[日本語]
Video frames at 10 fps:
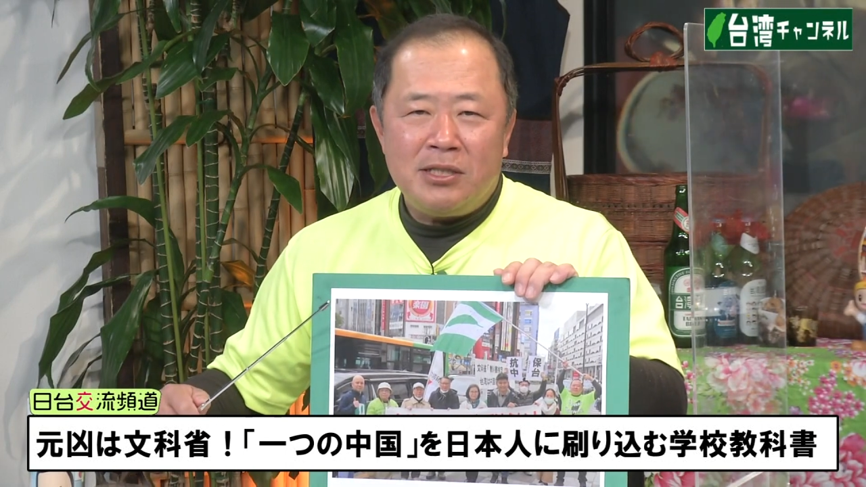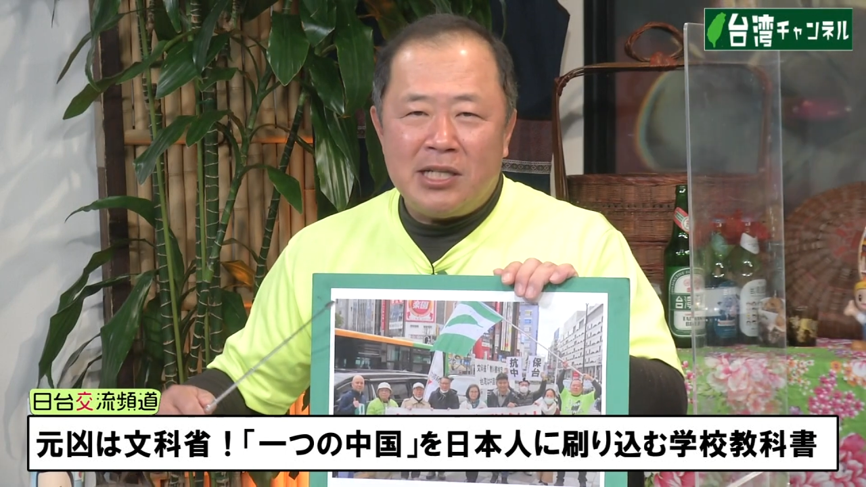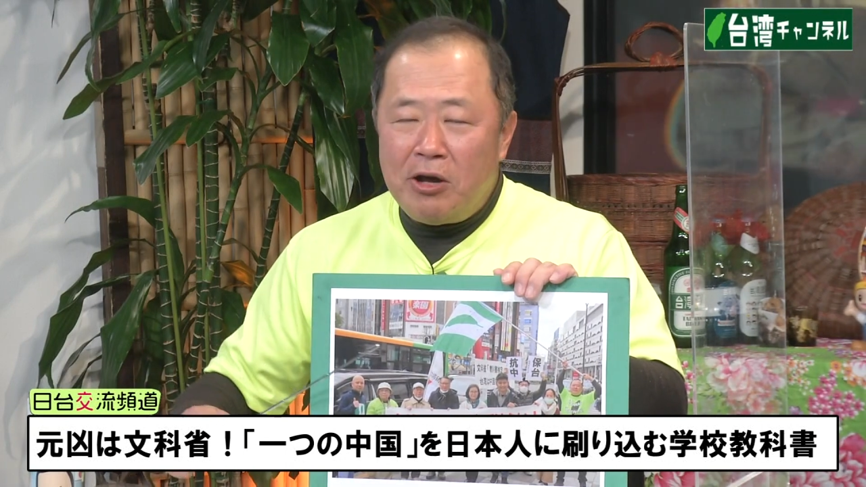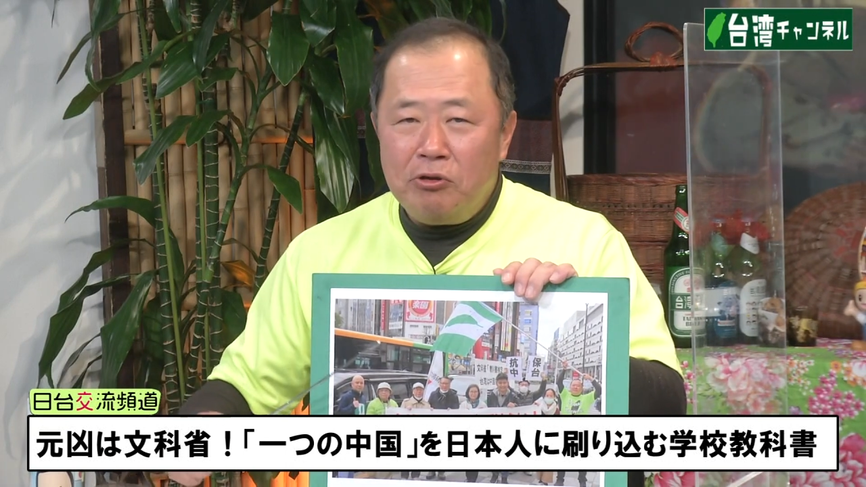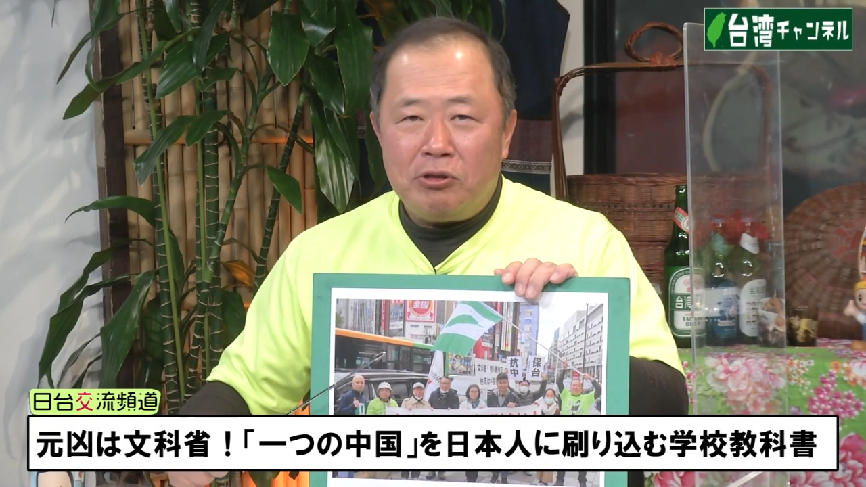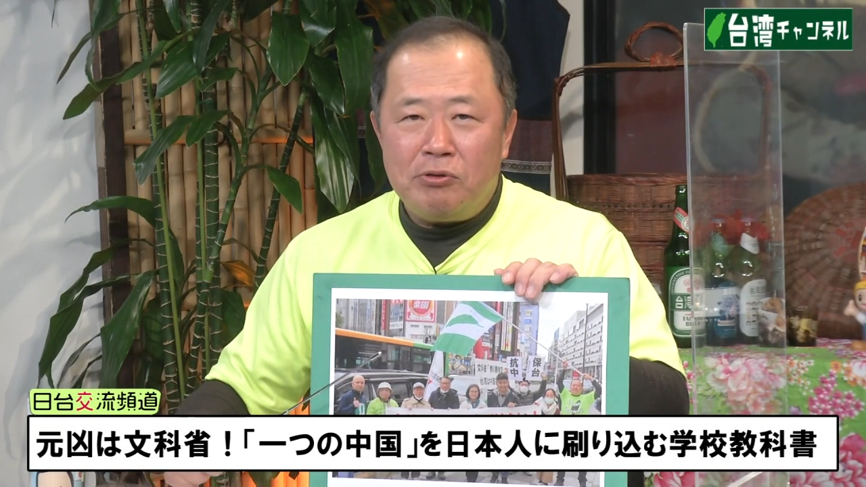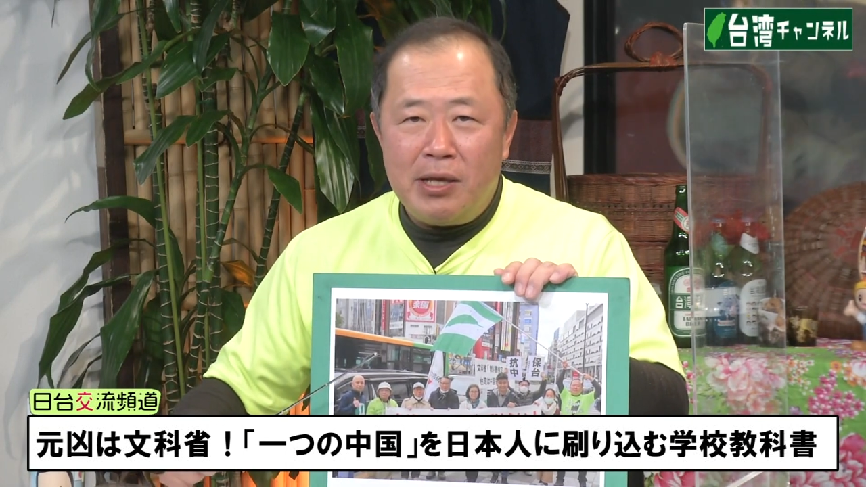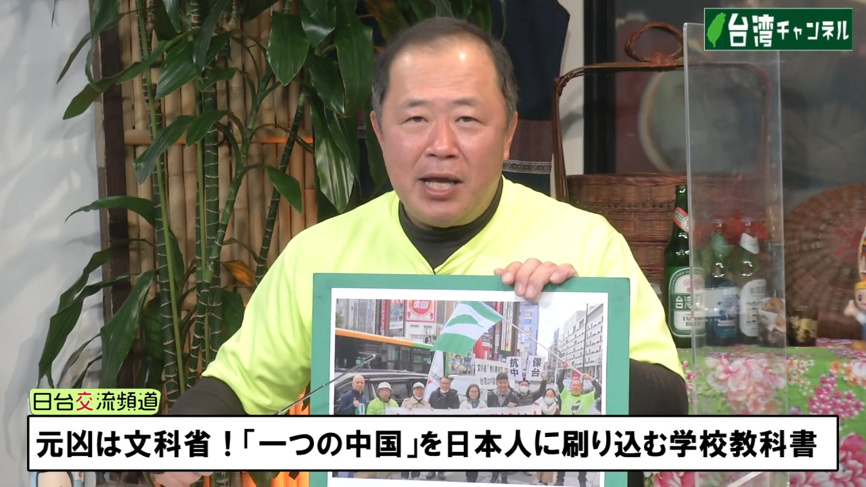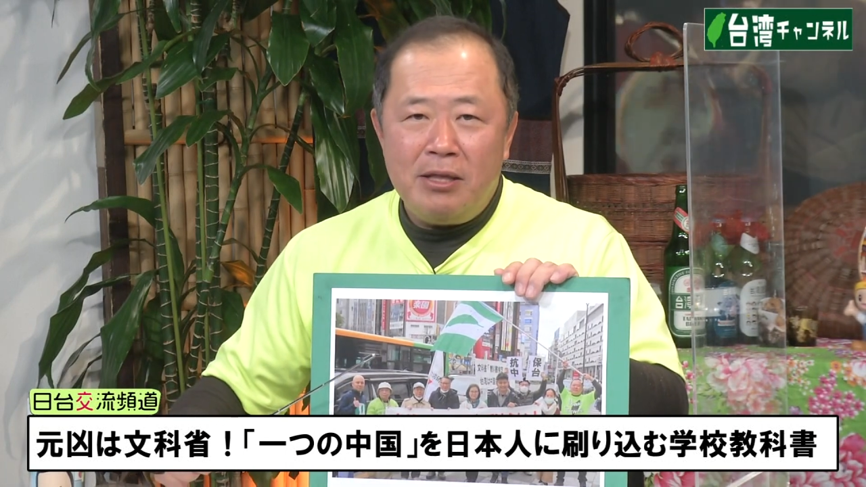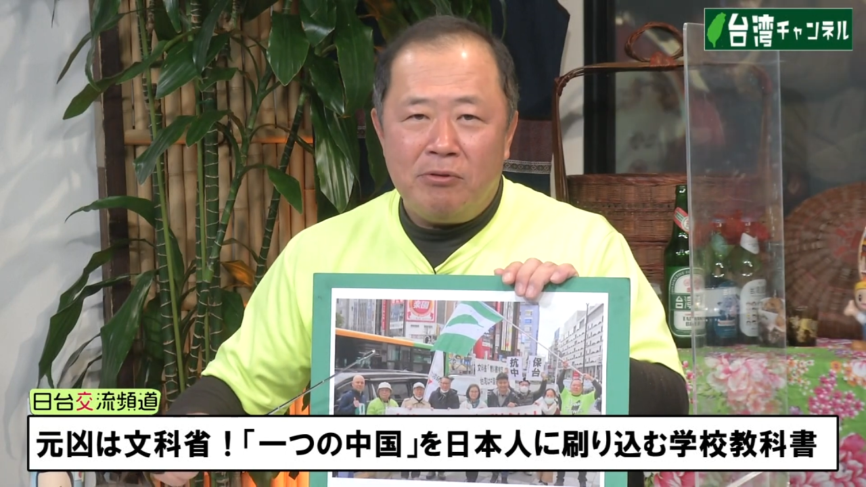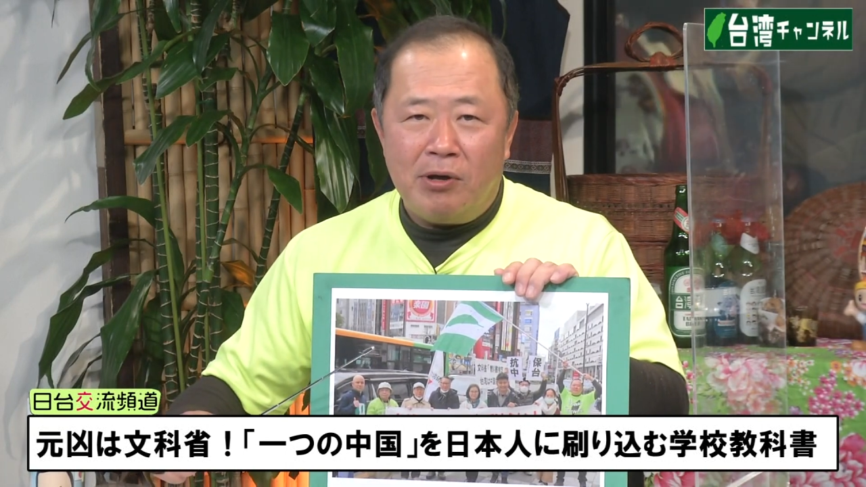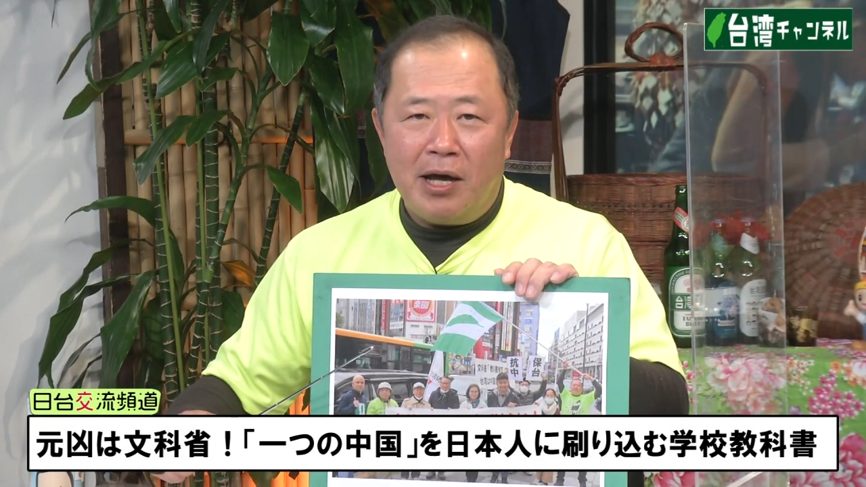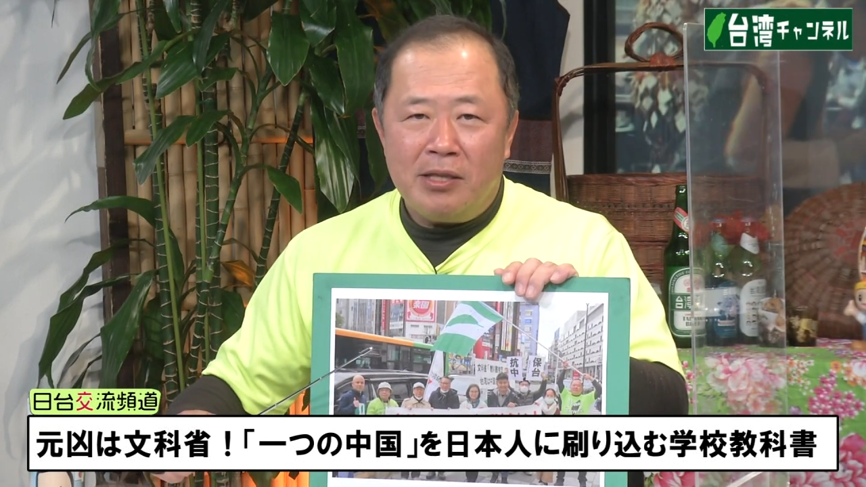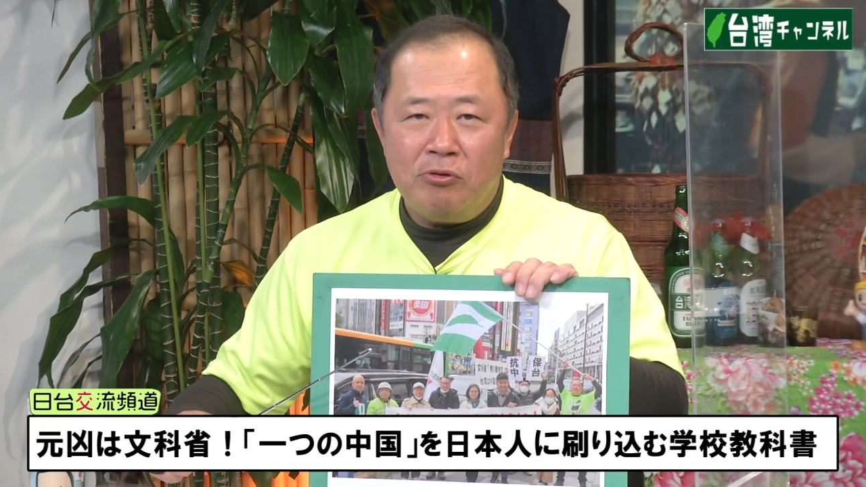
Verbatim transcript: 違うよって言えないのが